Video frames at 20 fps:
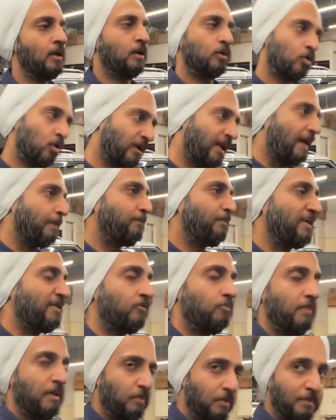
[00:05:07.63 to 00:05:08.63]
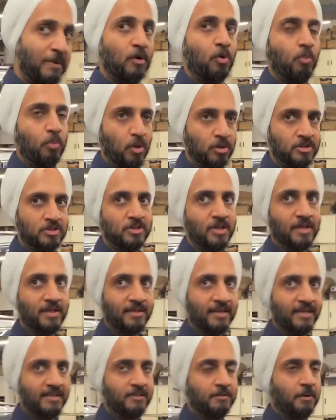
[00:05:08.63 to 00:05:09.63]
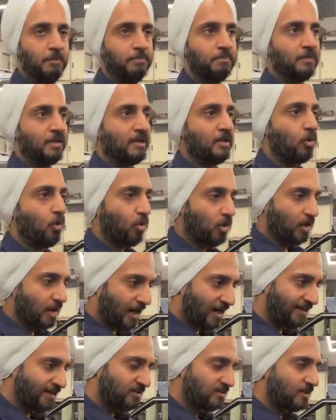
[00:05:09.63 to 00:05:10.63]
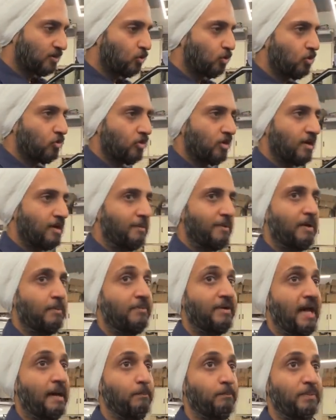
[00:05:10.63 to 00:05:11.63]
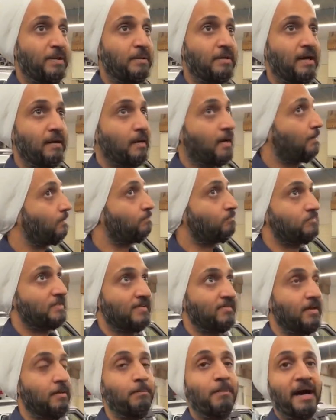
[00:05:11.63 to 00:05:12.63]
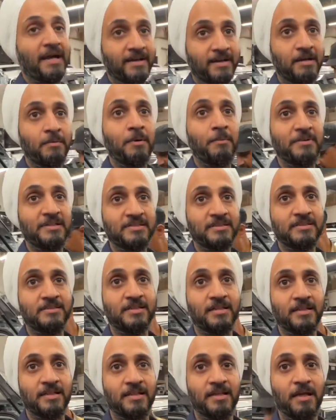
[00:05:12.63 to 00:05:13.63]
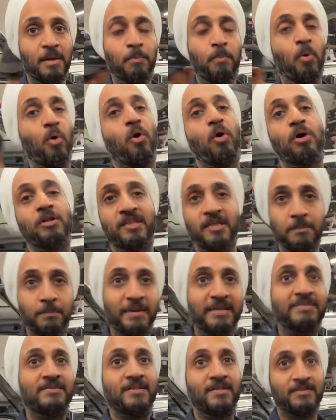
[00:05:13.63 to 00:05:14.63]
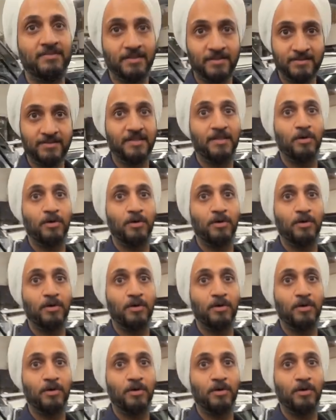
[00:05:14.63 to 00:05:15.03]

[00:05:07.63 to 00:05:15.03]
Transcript: तो डैम्पिंग्स में भी मेरे को बहुत अच्छा लगता है कि जब आप लोग गाड़ी चाहे कोई सी ले अब डैम्पिंग जैसे हम मार्केट में हम डिस्कस करते थे कि बहुत ही बेसिक सस्ती